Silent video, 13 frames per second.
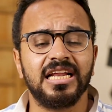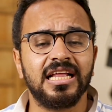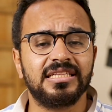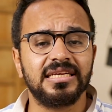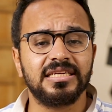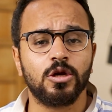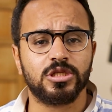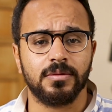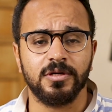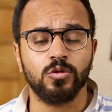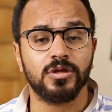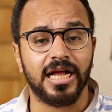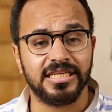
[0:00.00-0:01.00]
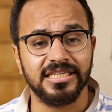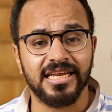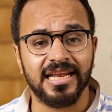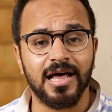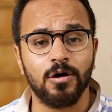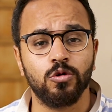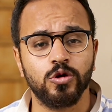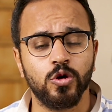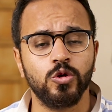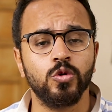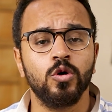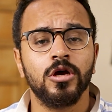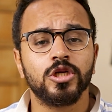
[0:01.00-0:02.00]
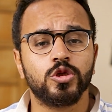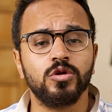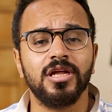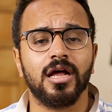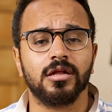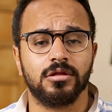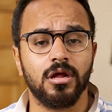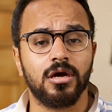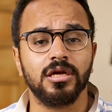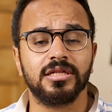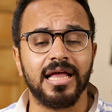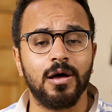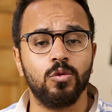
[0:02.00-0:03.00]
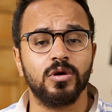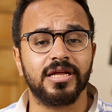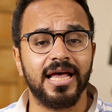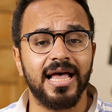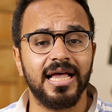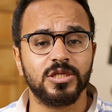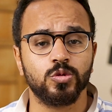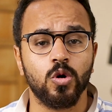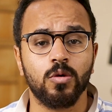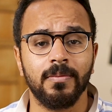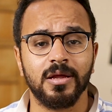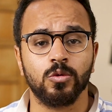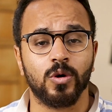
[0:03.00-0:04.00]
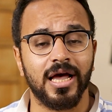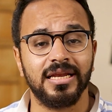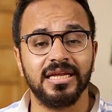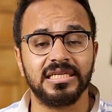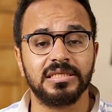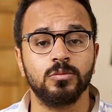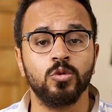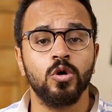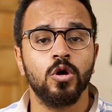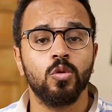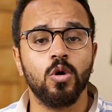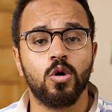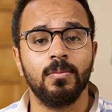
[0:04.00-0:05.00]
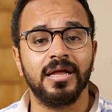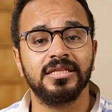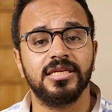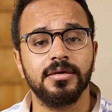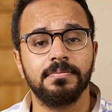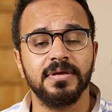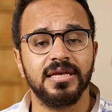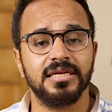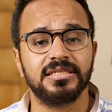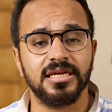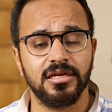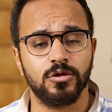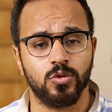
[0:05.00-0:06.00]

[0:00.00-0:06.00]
سنه 79 وتحديدا اول يوليو سوني اطلقت اول جهاز ووكمان وكان اسمه ووكمان تي بي اس ال